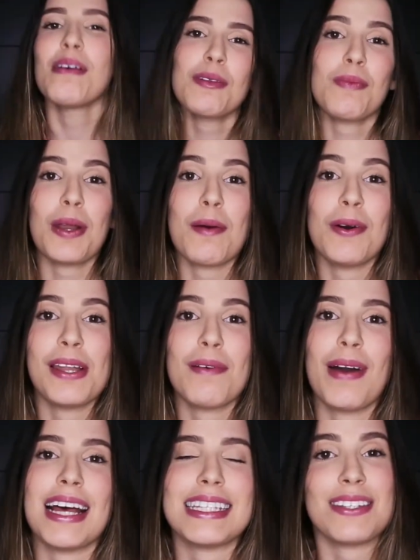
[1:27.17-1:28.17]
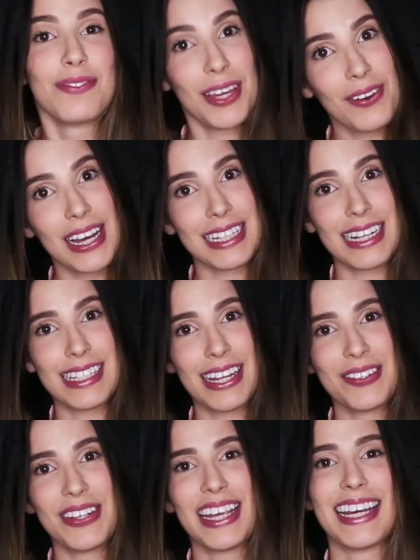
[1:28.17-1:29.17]
Vamos pôr a mão na massa e ver o
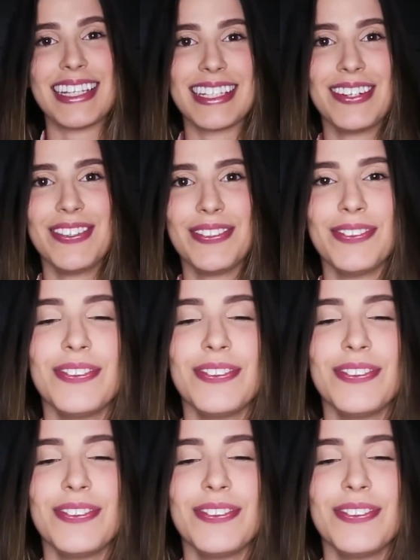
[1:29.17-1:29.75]
catalisador em reação?